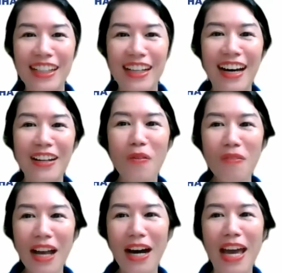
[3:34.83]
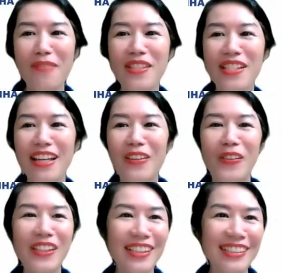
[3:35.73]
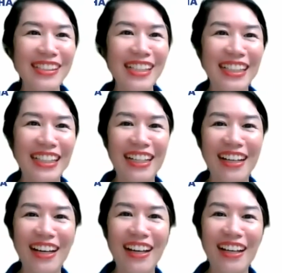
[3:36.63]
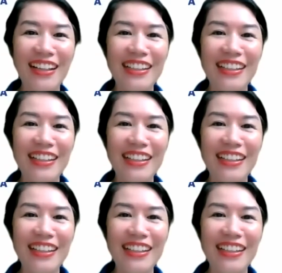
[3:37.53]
à, đúng là MC của chương trình à,